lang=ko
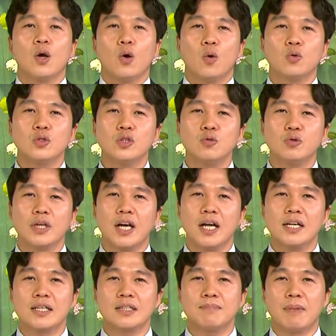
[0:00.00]
오늘 우리가
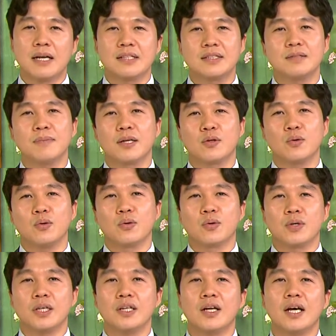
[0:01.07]
읽은 말씀에도
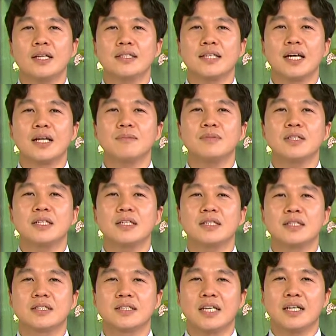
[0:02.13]
이러한 사람들이
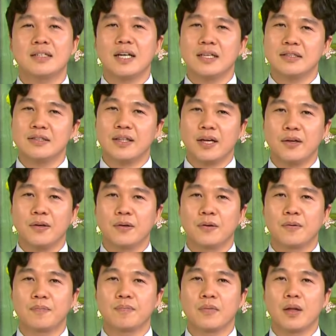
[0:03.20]
등장을 하는데요.
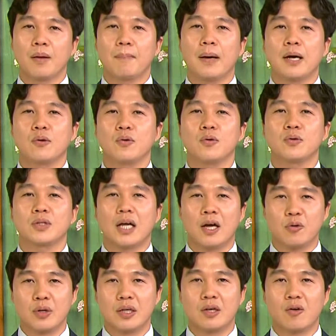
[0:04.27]
바로
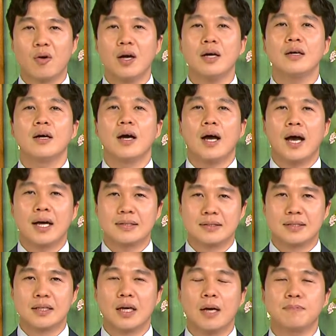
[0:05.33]
다윗과
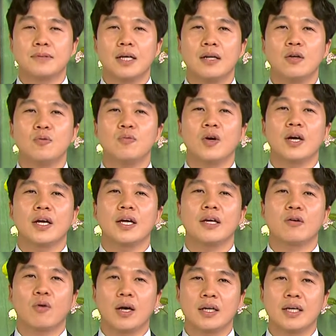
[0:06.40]

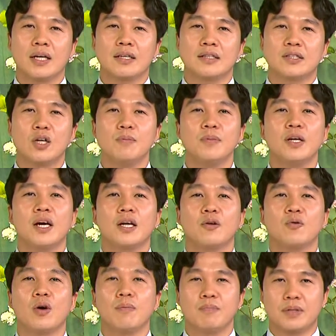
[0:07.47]
압살롬과의 관계를
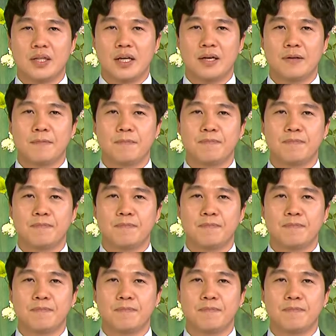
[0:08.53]
설명하려고 합니다.